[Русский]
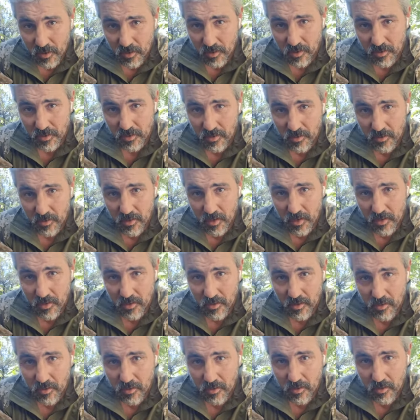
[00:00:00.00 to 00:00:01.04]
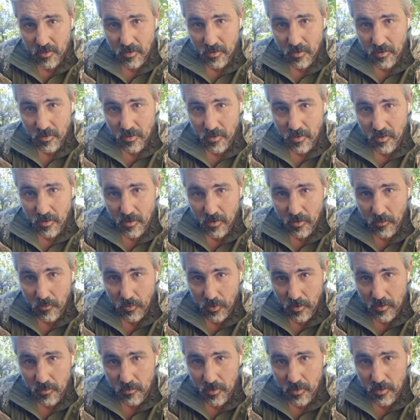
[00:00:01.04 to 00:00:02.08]
россиянина,
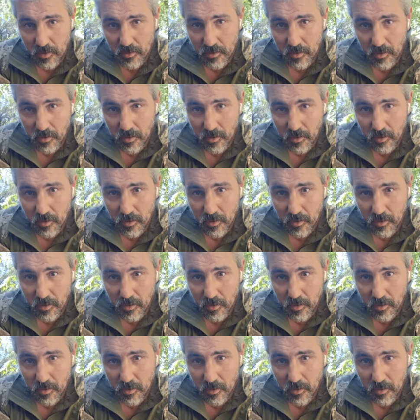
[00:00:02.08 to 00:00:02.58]
понимаете?